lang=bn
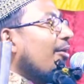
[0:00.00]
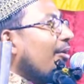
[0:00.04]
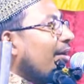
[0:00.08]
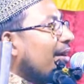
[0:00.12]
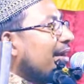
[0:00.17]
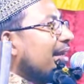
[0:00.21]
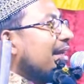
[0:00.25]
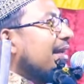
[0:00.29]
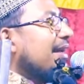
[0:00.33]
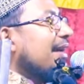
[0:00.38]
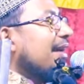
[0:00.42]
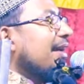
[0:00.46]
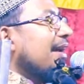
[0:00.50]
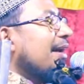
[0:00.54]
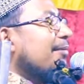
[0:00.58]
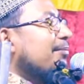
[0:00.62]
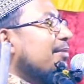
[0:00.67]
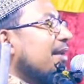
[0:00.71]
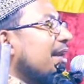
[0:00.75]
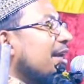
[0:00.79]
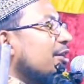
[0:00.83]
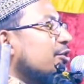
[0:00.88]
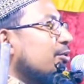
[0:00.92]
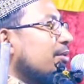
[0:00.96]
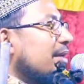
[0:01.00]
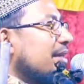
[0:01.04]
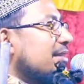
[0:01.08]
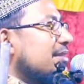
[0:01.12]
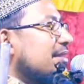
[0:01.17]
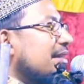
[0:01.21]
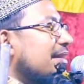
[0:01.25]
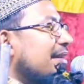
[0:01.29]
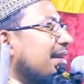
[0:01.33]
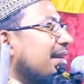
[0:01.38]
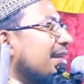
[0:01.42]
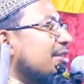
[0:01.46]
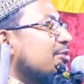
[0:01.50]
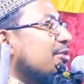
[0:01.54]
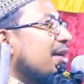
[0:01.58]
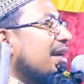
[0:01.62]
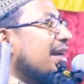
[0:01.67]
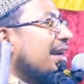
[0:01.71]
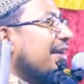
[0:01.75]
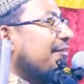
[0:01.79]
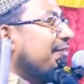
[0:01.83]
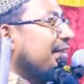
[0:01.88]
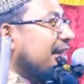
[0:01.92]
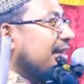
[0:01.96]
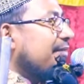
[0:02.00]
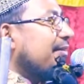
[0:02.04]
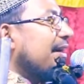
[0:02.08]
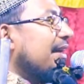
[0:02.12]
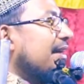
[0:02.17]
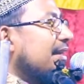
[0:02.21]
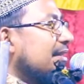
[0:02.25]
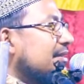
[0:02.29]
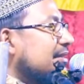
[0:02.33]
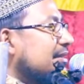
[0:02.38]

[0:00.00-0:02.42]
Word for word: অনেকেই আপনারা শুনেছেন রেজওয়ান রাফিকি ভাইকে